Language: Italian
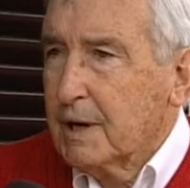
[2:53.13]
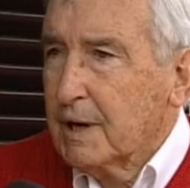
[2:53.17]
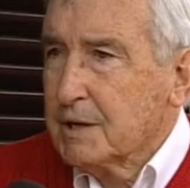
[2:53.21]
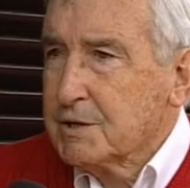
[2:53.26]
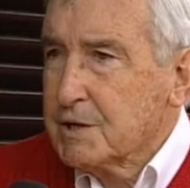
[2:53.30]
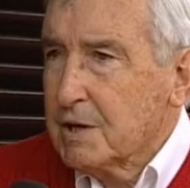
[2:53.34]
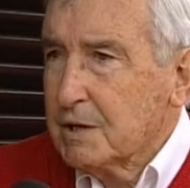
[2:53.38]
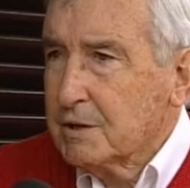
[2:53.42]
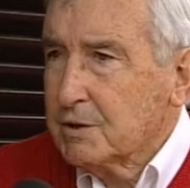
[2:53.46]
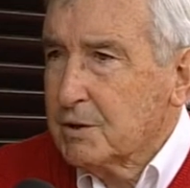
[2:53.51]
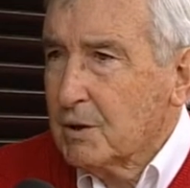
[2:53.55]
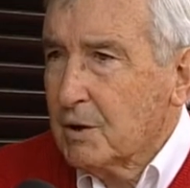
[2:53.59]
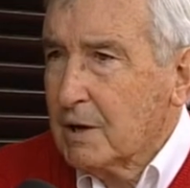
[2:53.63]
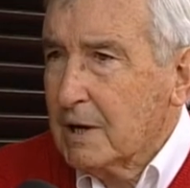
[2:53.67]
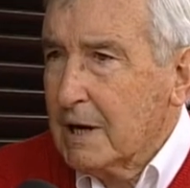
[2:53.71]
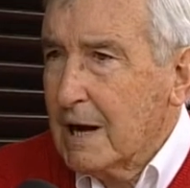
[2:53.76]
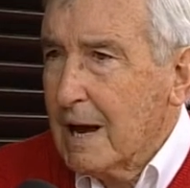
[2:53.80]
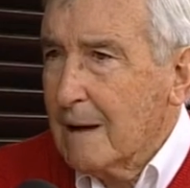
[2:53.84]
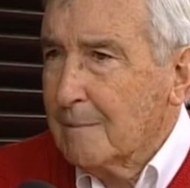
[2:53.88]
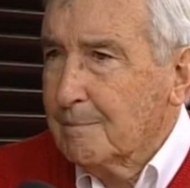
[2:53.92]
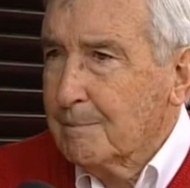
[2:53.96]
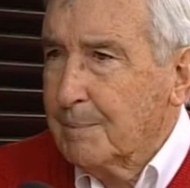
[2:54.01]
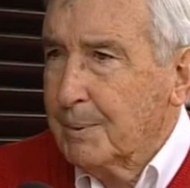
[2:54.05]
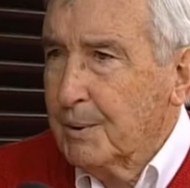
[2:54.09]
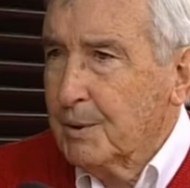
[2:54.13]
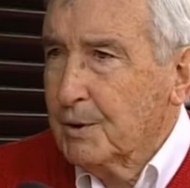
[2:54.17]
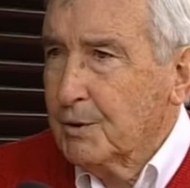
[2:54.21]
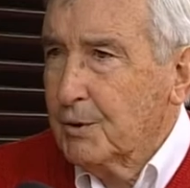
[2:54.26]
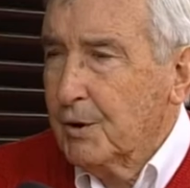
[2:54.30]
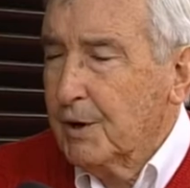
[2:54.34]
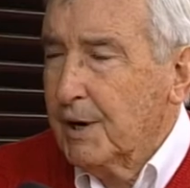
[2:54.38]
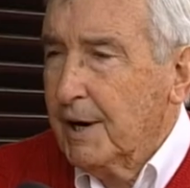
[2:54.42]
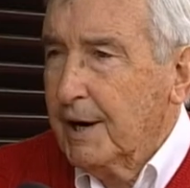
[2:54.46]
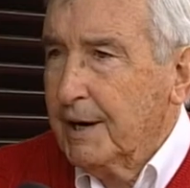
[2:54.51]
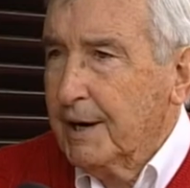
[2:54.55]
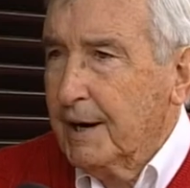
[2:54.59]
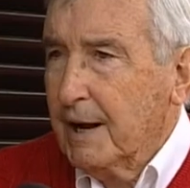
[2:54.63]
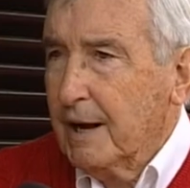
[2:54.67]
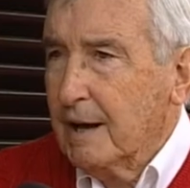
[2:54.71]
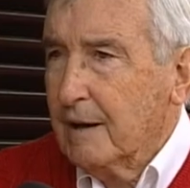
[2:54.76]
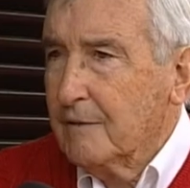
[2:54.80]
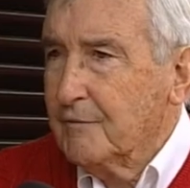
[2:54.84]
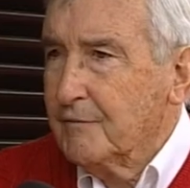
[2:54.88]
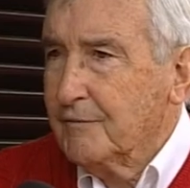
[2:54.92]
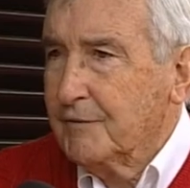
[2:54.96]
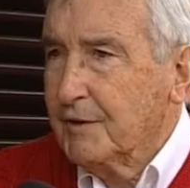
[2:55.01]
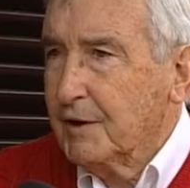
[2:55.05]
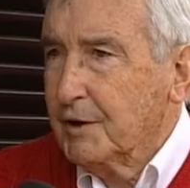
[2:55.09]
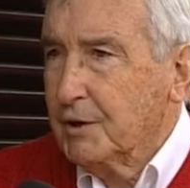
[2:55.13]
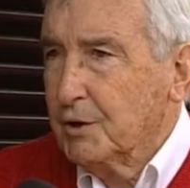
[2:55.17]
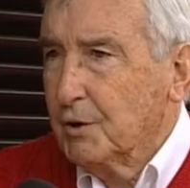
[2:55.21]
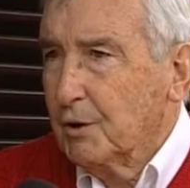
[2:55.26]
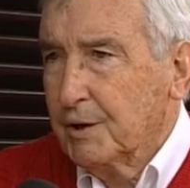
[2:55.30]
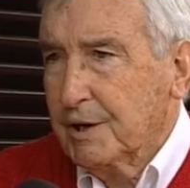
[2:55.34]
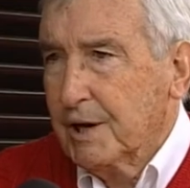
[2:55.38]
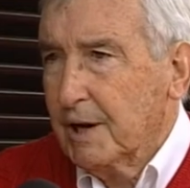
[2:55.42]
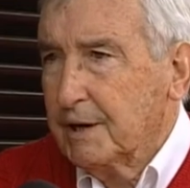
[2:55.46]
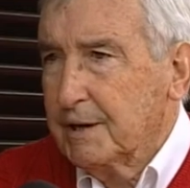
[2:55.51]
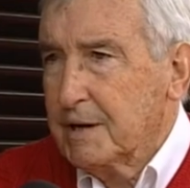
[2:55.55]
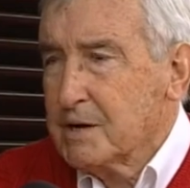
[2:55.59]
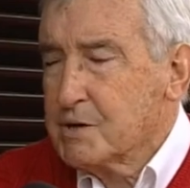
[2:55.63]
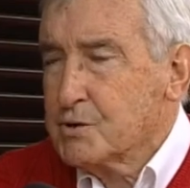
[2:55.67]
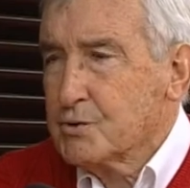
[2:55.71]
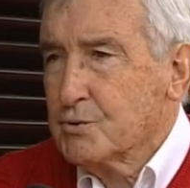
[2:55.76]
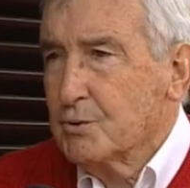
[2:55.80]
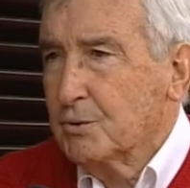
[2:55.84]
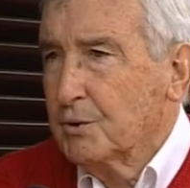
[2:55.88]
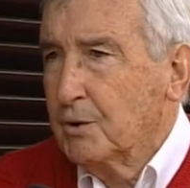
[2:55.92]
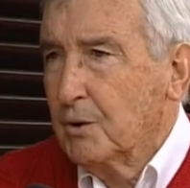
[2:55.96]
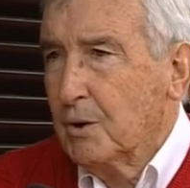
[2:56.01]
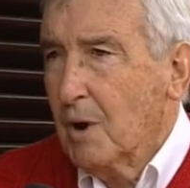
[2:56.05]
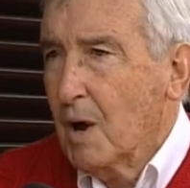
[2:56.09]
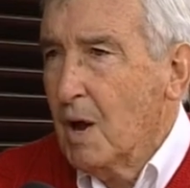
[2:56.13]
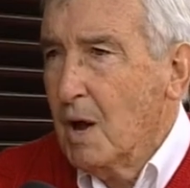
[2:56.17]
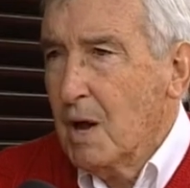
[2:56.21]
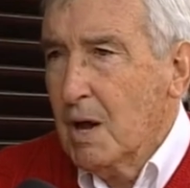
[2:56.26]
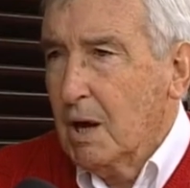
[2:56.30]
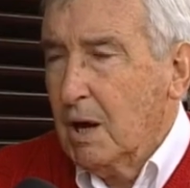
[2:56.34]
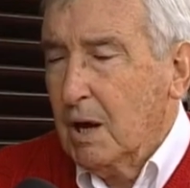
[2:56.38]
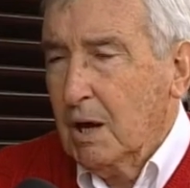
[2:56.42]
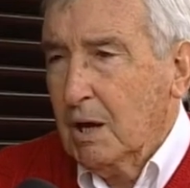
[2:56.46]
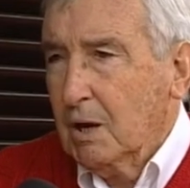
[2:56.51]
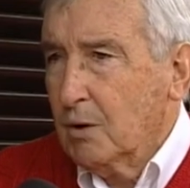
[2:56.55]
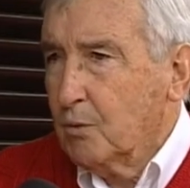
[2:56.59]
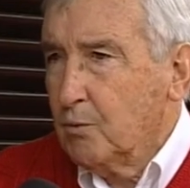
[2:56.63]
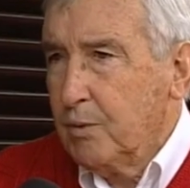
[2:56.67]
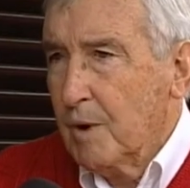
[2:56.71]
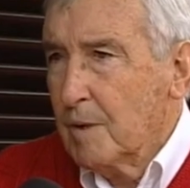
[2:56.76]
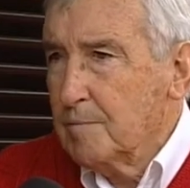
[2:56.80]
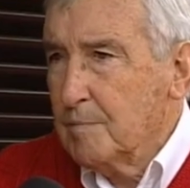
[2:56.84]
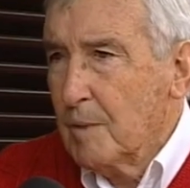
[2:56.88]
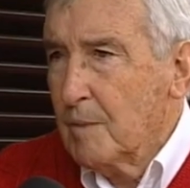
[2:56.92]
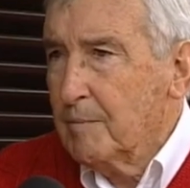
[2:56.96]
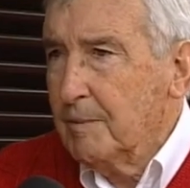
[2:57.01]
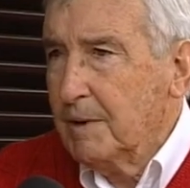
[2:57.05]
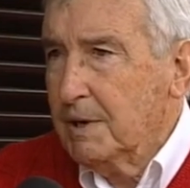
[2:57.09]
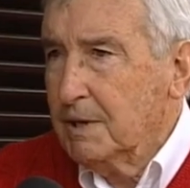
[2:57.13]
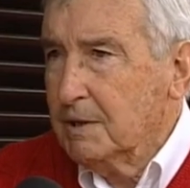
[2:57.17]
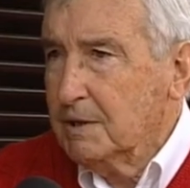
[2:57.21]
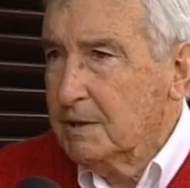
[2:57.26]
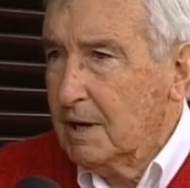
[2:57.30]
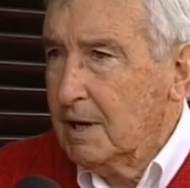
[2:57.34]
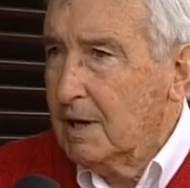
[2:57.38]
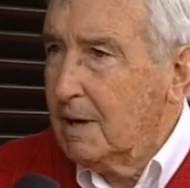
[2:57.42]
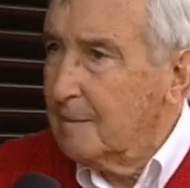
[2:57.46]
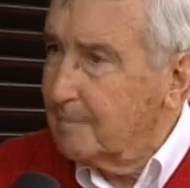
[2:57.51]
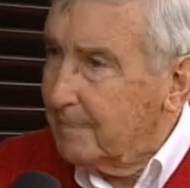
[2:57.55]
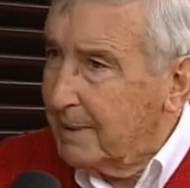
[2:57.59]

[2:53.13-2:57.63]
a centrocampo non era inferiore a nessuno in quei momenti lì, in